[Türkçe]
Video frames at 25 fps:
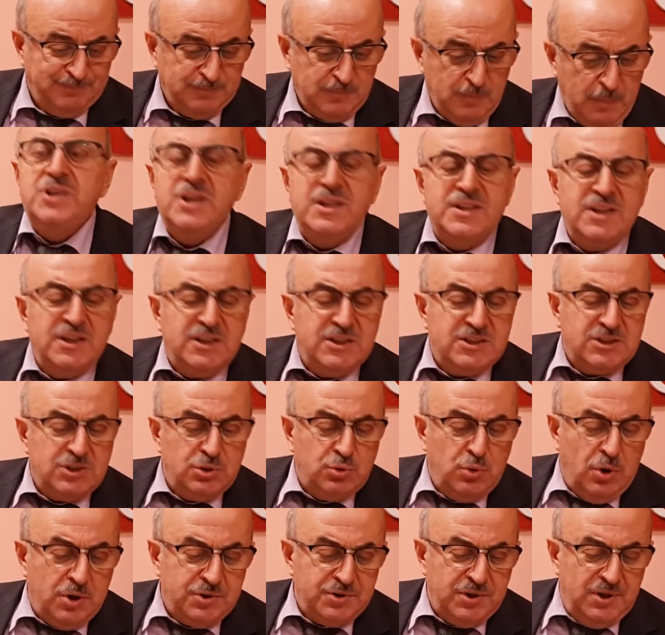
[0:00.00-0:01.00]
Türkiye'deki
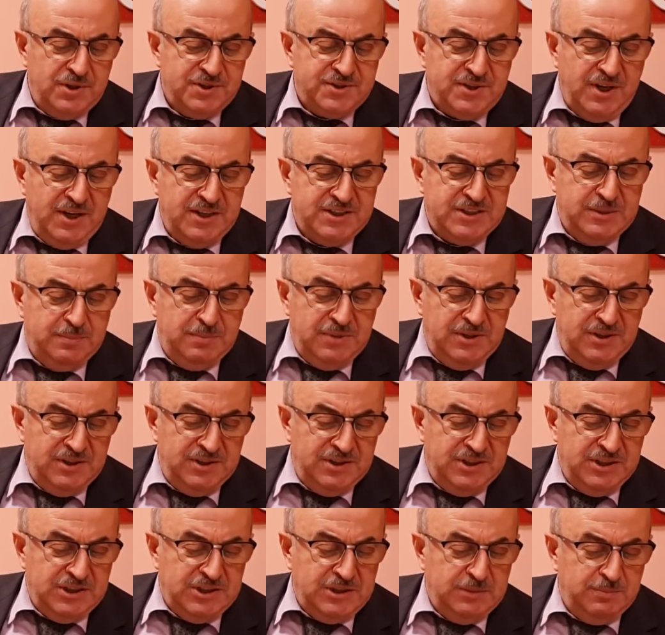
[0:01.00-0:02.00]
sigortalı sayısı
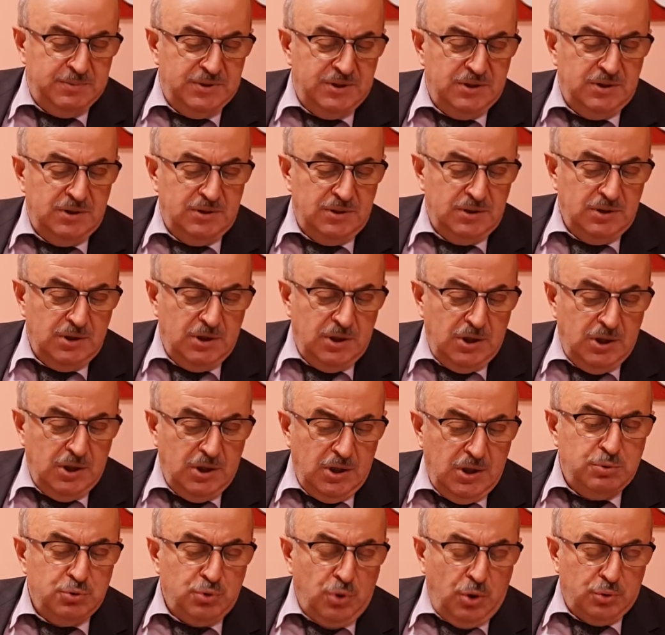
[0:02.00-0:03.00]
bilindiği gibi
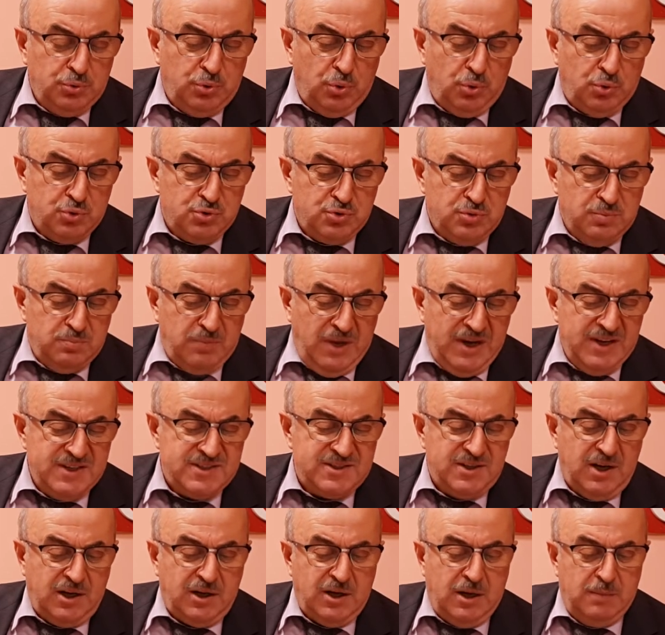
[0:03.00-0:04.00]
2019'un
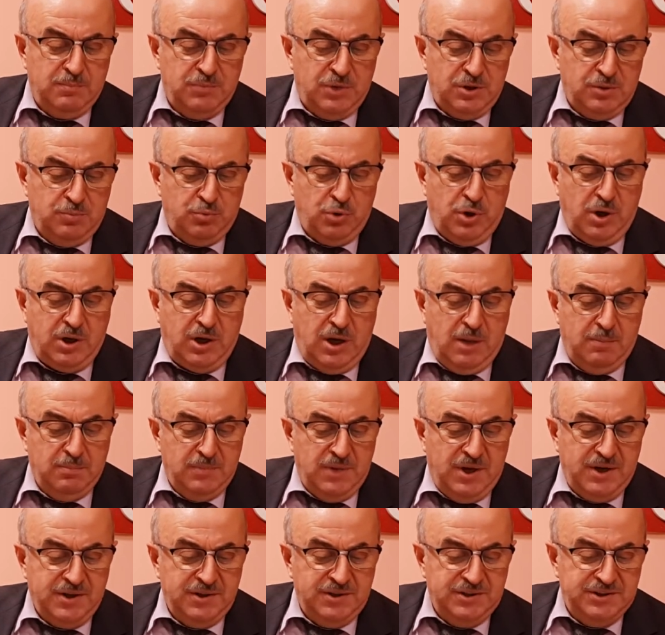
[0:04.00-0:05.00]
Mayıs rakamları bu
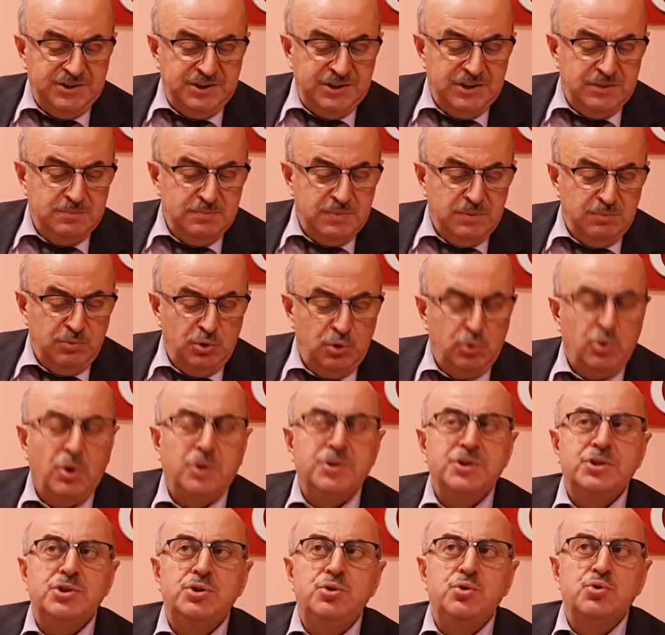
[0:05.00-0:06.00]
rakamlar 20
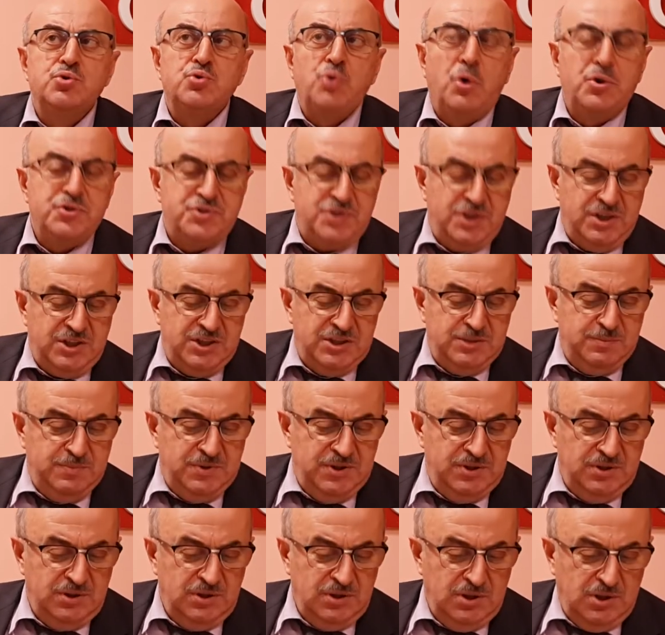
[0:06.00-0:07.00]
milyon
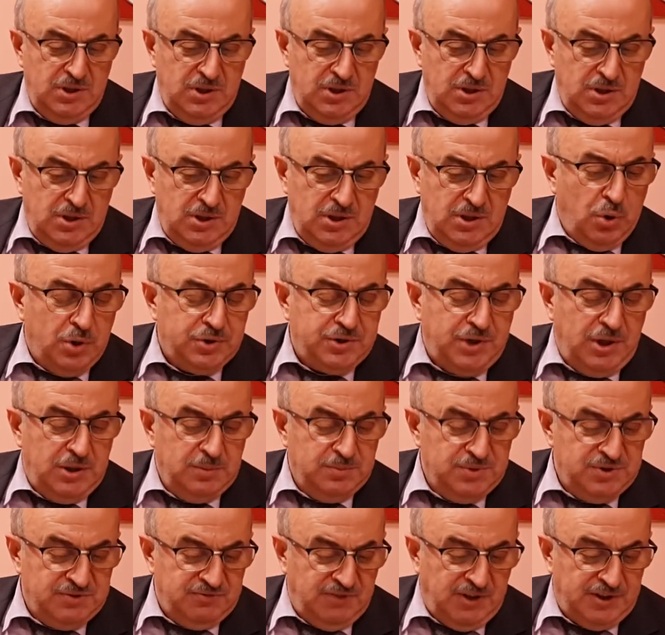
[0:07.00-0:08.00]
218 bin
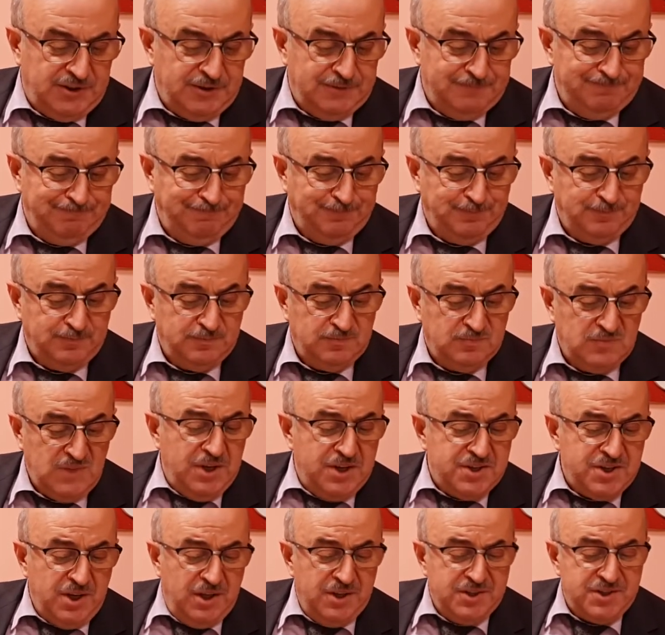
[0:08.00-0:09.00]
sigortalımız var.
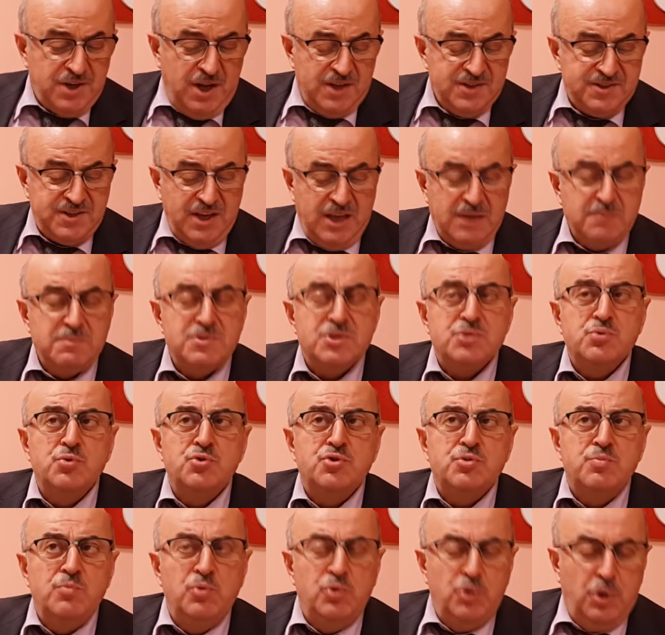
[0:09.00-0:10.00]
Tarımda çalışan sayımız
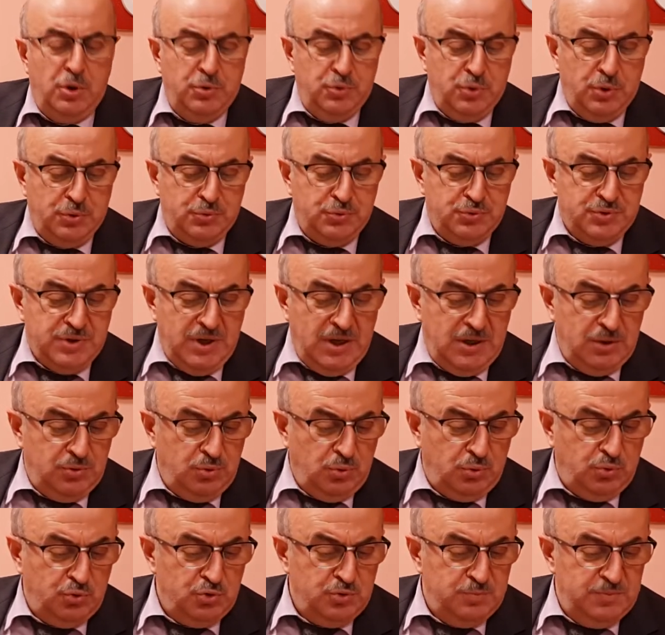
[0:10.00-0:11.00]
3 milyon
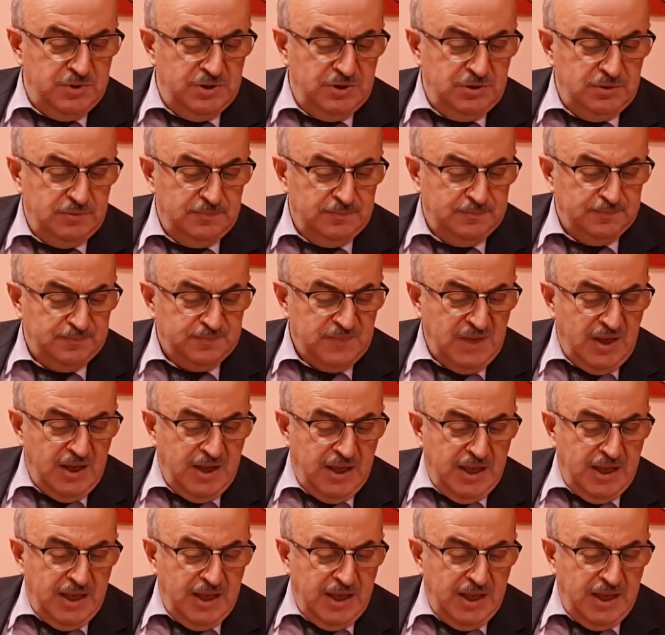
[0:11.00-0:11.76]
459 bin.